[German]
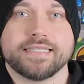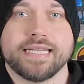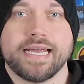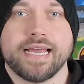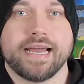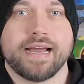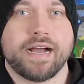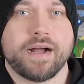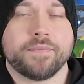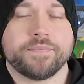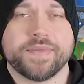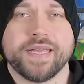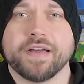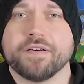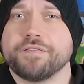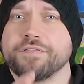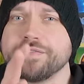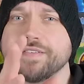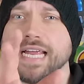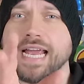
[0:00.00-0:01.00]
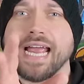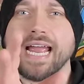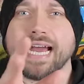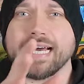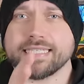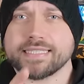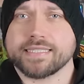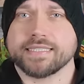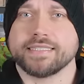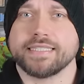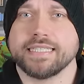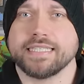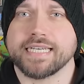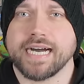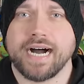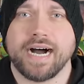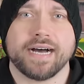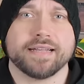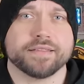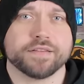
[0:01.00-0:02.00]
der, der, der erste
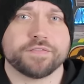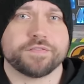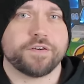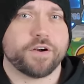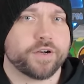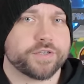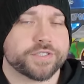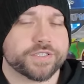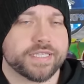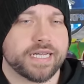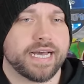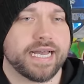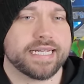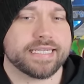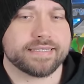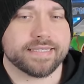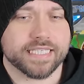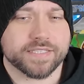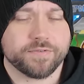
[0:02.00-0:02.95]
Titan, The First Titan.